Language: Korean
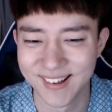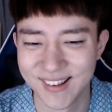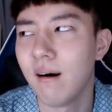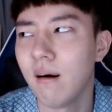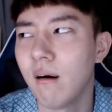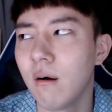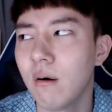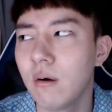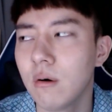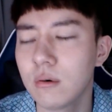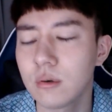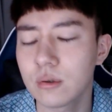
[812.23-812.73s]

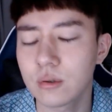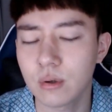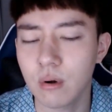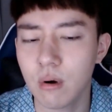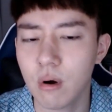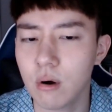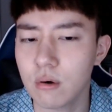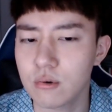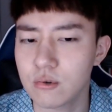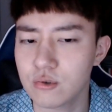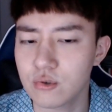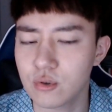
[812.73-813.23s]
어
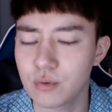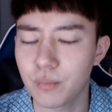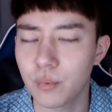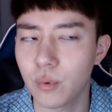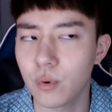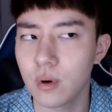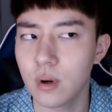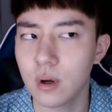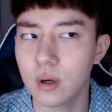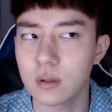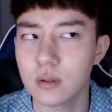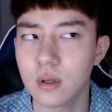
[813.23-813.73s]
그래가지고
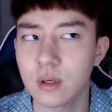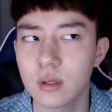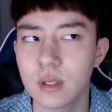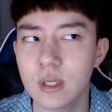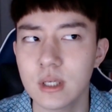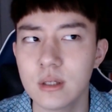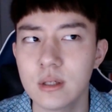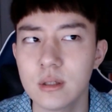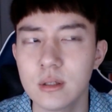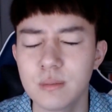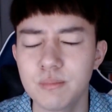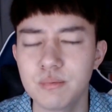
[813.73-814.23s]
몰라 그냥
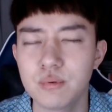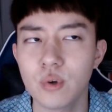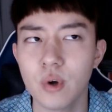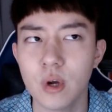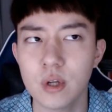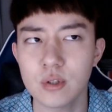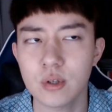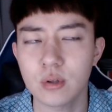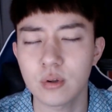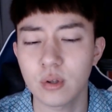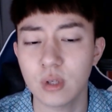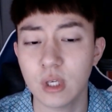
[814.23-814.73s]
끼를 풀어
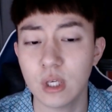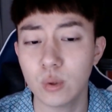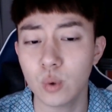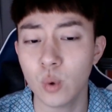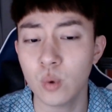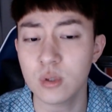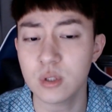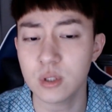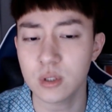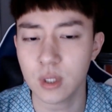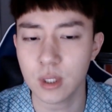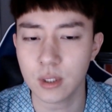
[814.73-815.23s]
헤쳤어
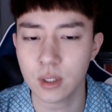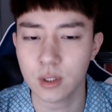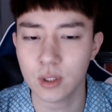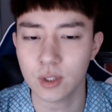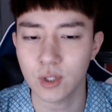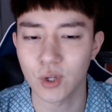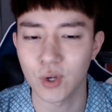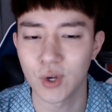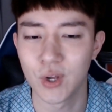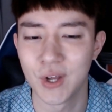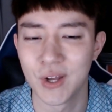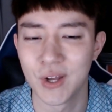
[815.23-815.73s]
끼통식을 했어